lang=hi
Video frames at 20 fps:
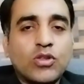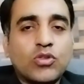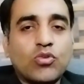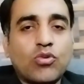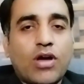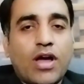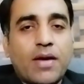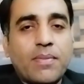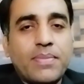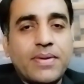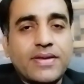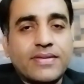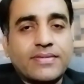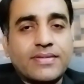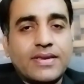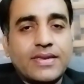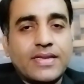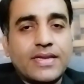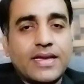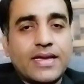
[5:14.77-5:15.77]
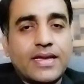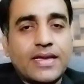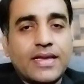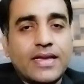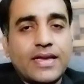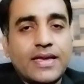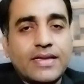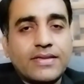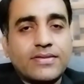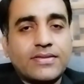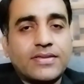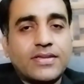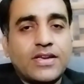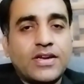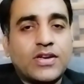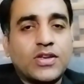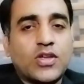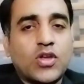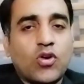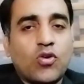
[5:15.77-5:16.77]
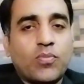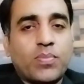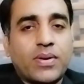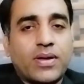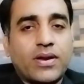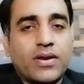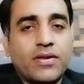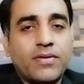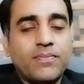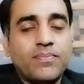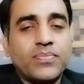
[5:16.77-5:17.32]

तो अब इसलिए इस सीट के ऊपर